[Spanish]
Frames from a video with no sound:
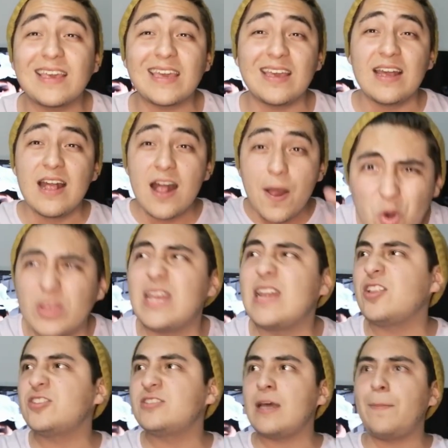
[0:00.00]
hay que
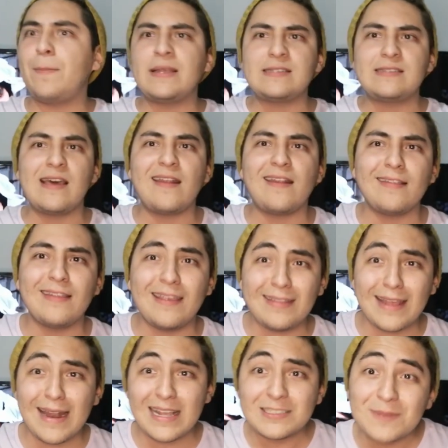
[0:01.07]
ponernos a pensar.
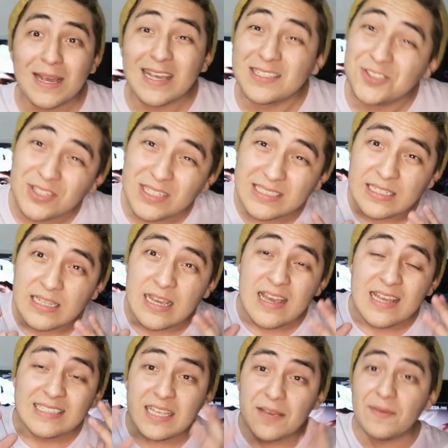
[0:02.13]
Neta, las vacaciones
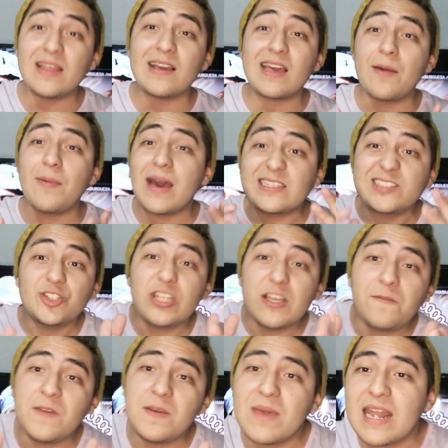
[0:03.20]
se van a acabar, son
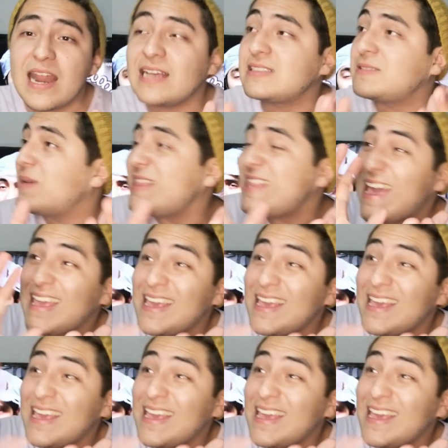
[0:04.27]
efímeras, van